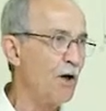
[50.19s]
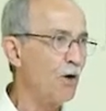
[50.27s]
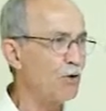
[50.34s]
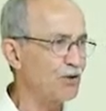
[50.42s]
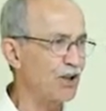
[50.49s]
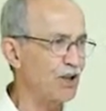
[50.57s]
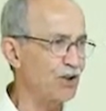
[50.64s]
ou
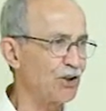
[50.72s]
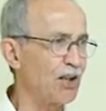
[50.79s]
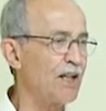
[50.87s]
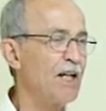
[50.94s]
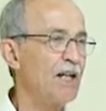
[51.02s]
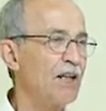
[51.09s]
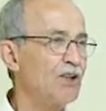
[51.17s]
seja,
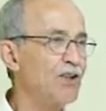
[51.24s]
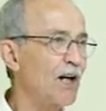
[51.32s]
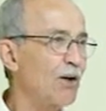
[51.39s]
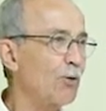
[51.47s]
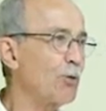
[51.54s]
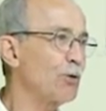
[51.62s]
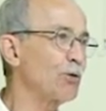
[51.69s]
de
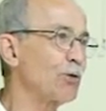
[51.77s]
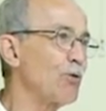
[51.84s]
acordo